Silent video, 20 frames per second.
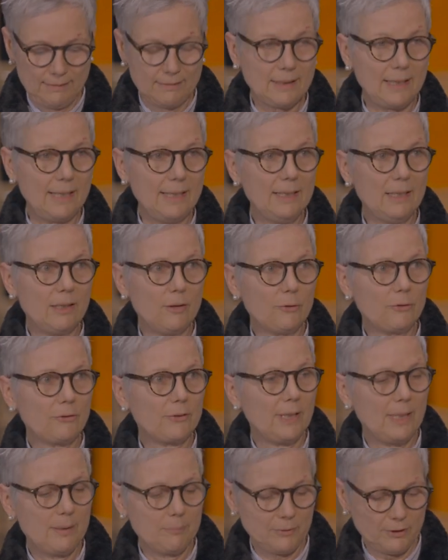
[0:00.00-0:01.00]
drei
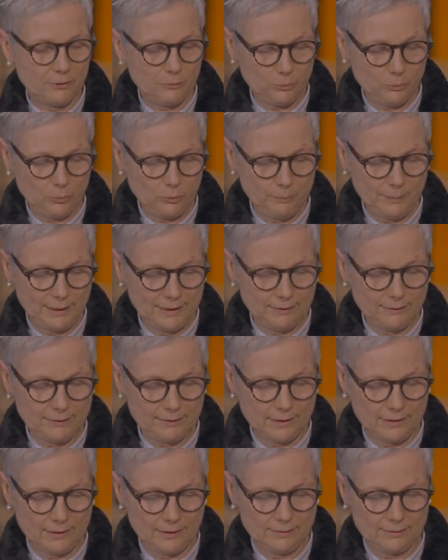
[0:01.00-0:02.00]
Ausgaben der
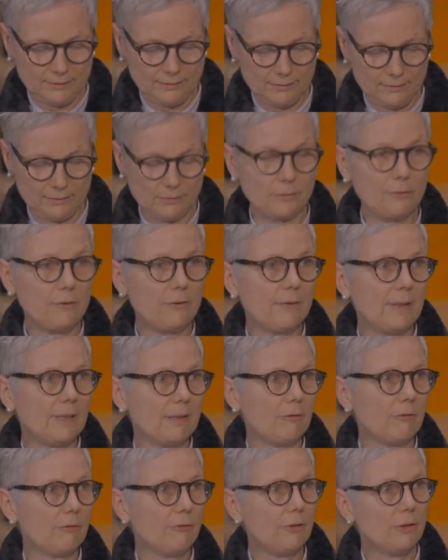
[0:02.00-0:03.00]
Dokumenta und
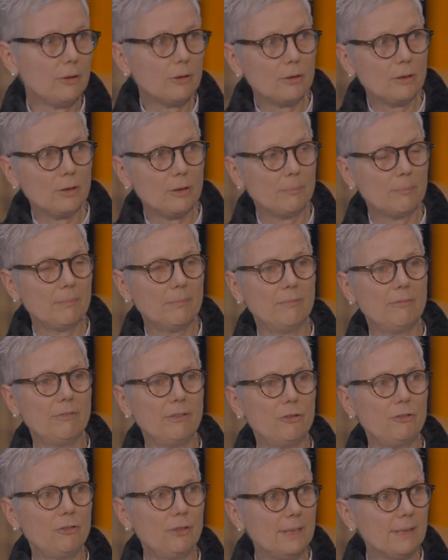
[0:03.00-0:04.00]
zwar vollkommen
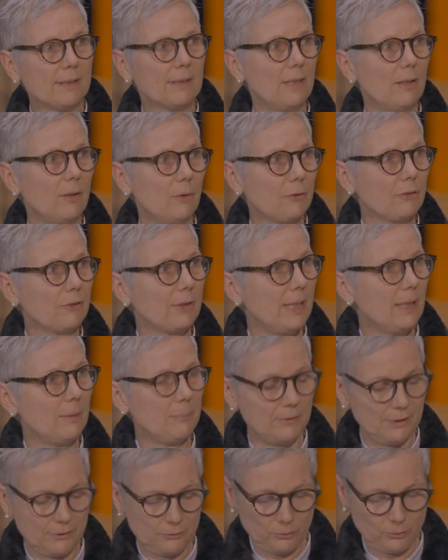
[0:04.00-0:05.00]
verschiedene
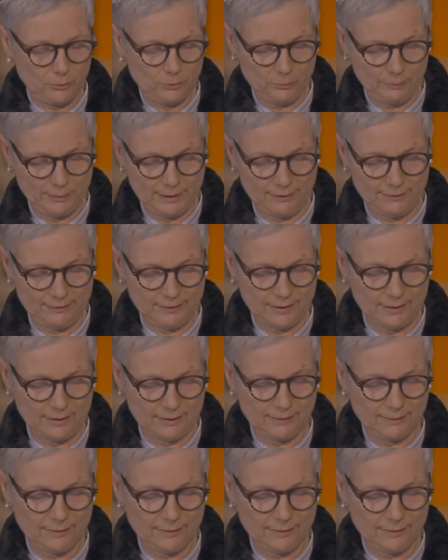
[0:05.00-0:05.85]
Ausgaben der Dokumenta.